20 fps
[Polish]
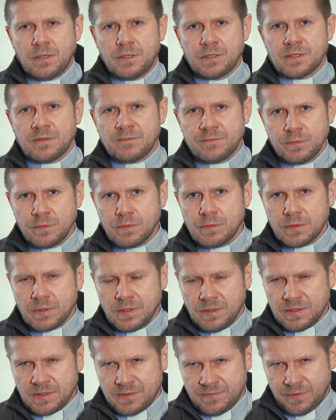że
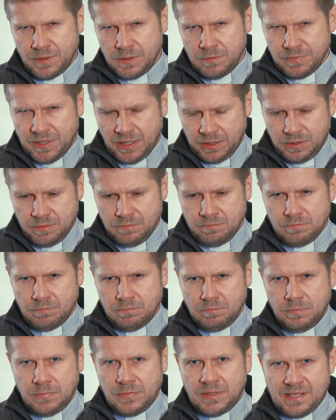wnuk ze swoim
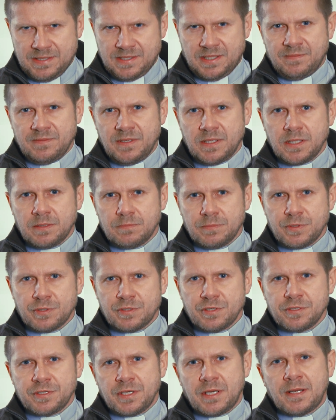takim nastawieniem do
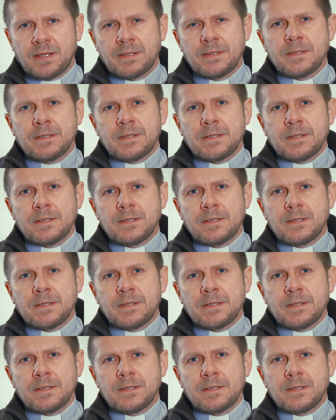życia